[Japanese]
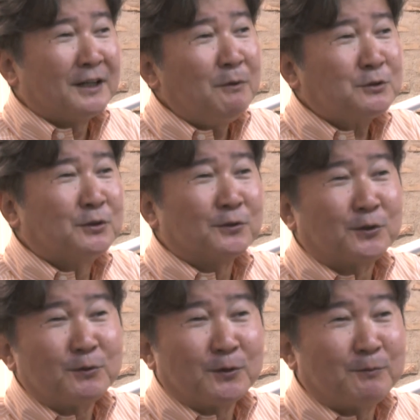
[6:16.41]
山内君
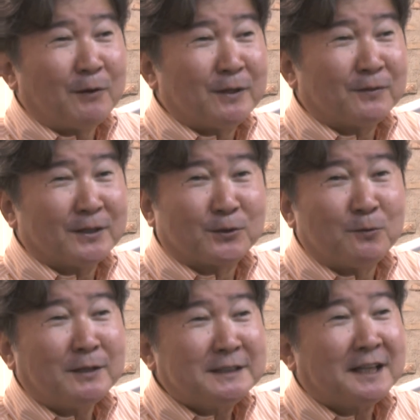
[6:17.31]
の 5,、ままま
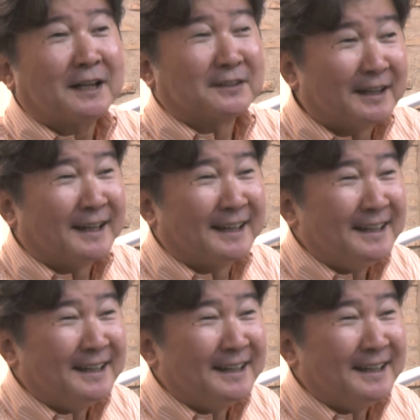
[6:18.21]
5万字だからね